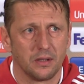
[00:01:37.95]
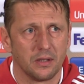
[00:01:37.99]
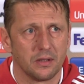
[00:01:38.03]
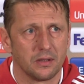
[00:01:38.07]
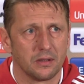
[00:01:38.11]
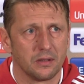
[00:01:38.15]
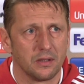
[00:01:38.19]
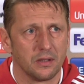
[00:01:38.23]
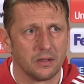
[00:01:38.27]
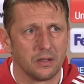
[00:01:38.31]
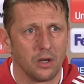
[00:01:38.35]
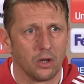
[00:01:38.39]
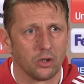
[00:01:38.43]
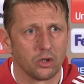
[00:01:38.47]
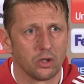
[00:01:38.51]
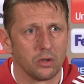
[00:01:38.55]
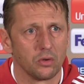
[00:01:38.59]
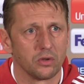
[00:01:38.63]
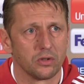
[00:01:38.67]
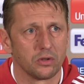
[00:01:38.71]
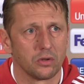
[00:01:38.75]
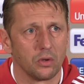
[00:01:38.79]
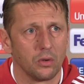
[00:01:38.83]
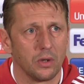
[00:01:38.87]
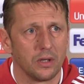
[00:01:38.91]
das, das
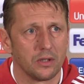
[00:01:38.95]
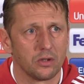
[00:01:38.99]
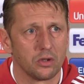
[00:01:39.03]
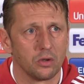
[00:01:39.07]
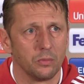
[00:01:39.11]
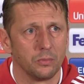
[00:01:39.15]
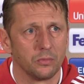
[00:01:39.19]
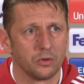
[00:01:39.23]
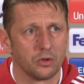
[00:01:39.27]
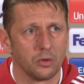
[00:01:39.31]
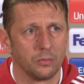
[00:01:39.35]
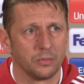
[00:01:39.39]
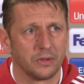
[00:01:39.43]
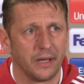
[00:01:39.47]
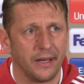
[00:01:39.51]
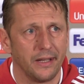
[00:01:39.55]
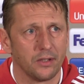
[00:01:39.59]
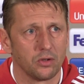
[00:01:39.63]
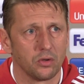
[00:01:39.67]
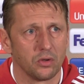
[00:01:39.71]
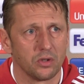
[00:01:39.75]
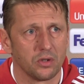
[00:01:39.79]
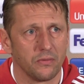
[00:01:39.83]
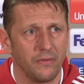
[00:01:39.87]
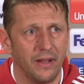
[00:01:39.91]
Anschlusstor zum, zum 3
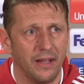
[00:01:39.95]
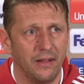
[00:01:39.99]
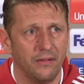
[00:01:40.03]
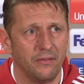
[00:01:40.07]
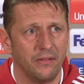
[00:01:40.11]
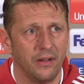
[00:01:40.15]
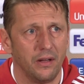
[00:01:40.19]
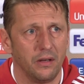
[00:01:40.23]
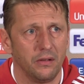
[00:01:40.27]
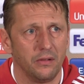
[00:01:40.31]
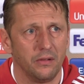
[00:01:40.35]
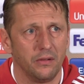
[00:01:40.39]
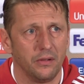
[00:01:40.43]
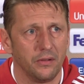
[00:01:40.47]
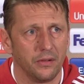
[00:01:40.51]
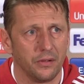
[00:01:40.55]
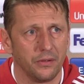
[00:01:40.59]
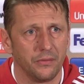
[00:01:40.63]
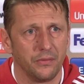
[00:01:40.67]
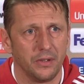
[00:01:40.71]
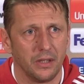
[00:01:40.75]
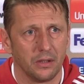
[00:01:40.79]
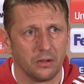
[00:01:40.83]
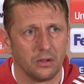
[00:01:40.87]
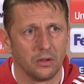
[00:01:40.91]
2, weil
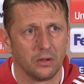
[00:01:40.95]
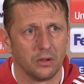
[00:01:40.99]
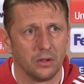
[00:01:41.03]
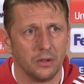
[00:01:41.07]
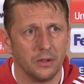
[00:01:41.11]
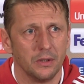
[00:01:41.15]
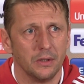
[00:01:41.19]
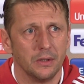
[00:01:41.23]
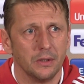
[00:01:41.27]
äh, wir da